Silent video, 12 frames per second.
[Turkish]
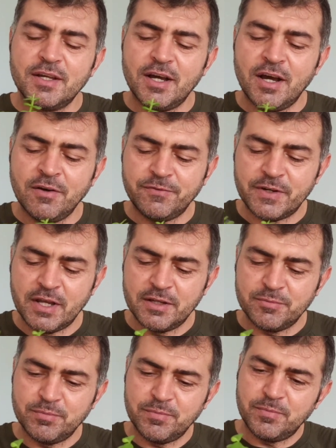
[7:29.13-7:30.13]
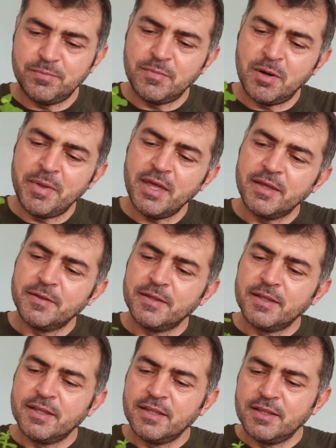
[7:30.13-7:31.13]
afra mame
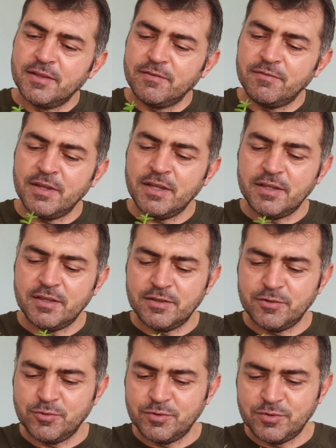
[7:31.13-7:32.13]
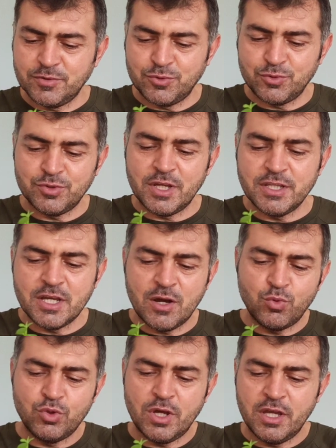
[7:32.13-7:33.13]
ve şuradan
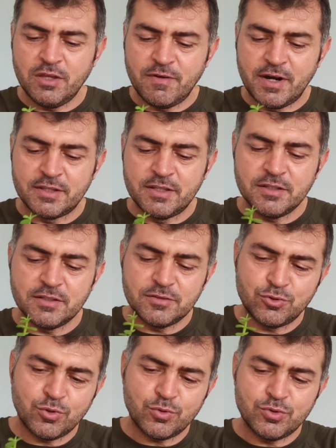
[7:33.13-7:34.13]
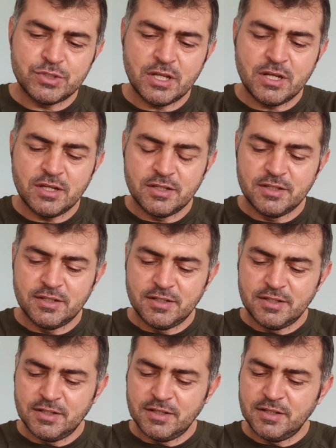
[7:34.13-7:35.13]
yavru dahi verdi. Çok güzel
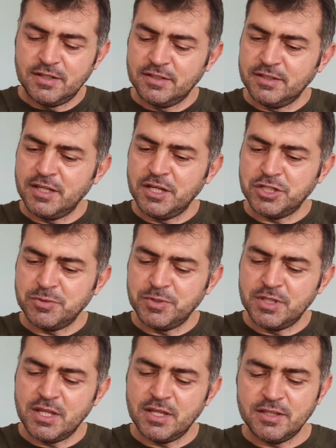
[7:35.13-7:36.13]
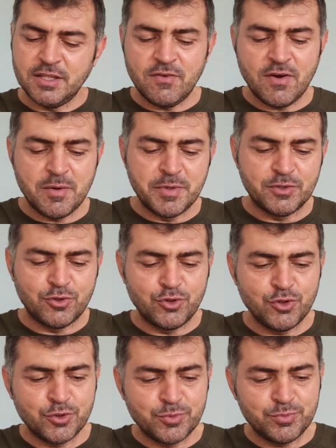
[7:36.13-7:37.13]
gelişimini de devam
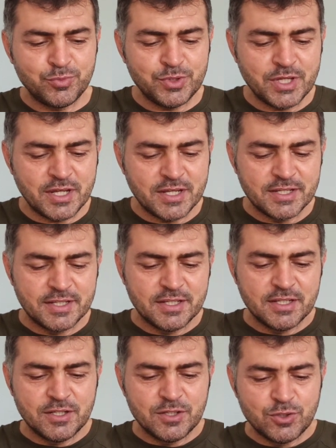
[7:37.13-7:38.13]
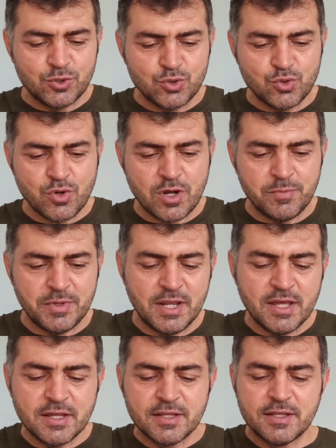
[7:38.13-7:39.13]
ettiriyor. Bu da şu an
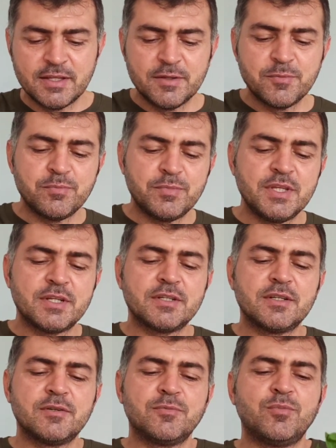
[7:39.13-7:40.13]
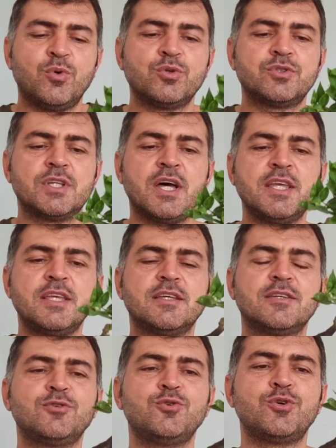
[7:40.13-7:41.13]
bile bir
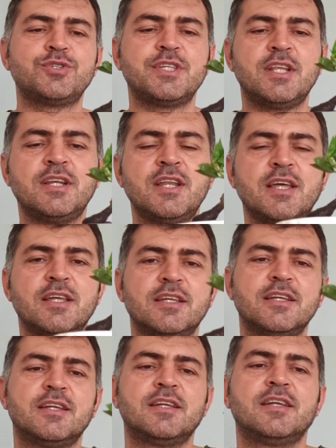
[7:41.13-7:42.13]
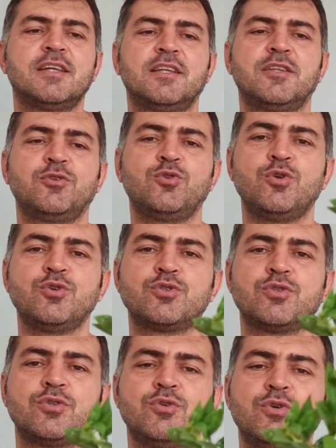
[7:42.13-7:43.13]
bonsai görseline
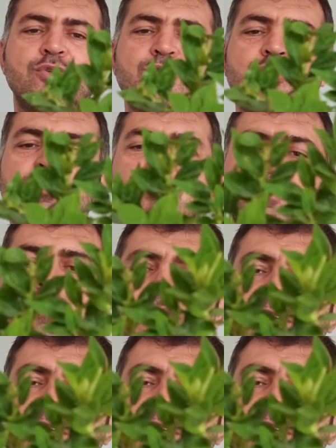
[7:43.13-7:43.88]
dönüştü gördüğünüz gibi.